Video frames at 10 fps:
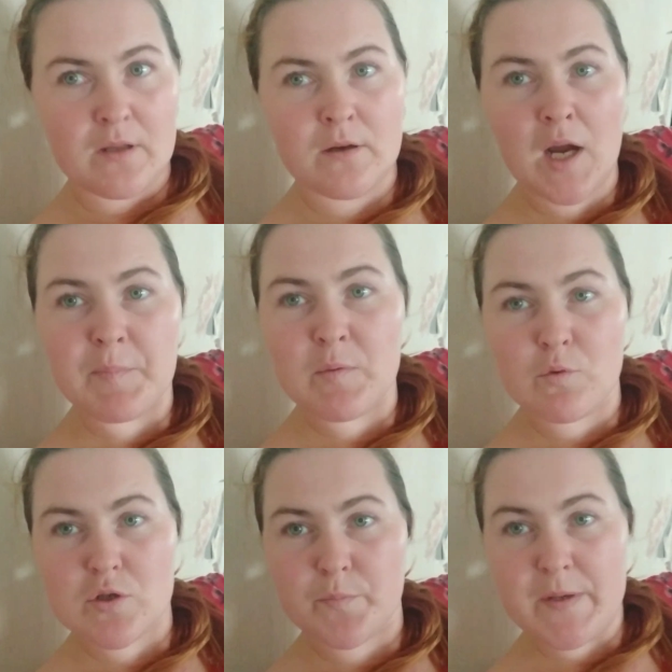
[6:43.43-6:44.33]
Как мы
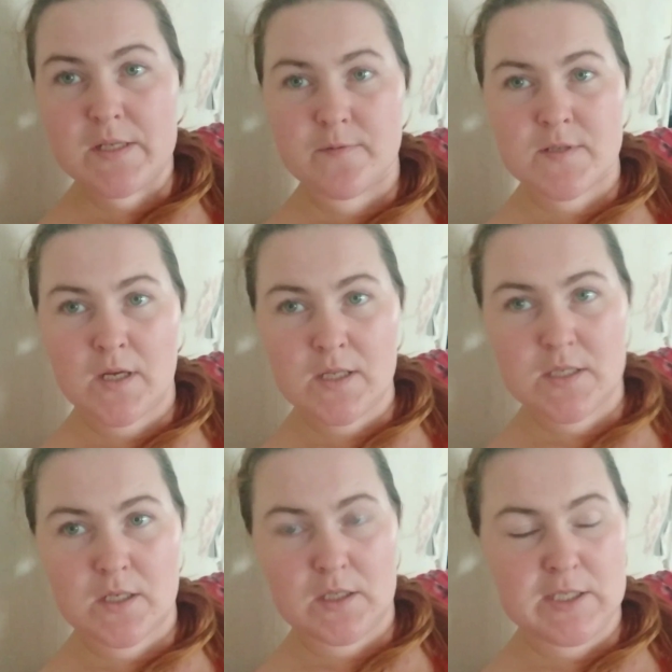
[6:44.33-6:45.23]
можем пойти в
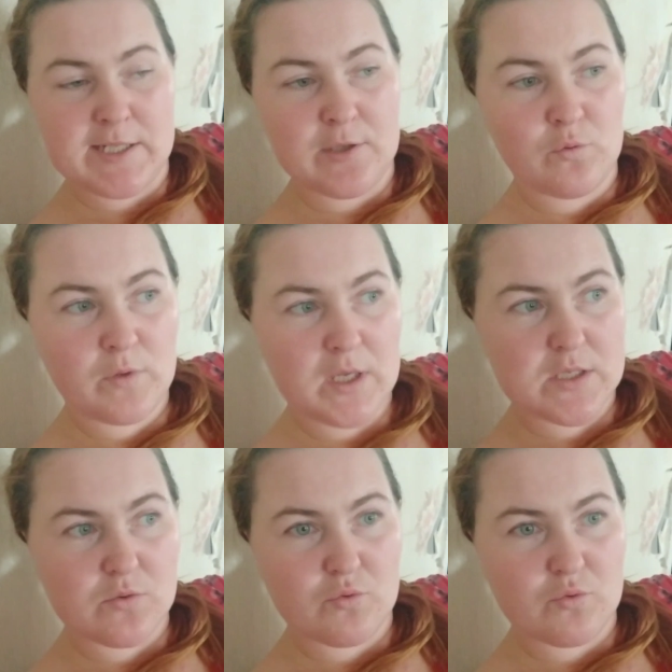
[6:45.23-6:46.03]
садик, если у нас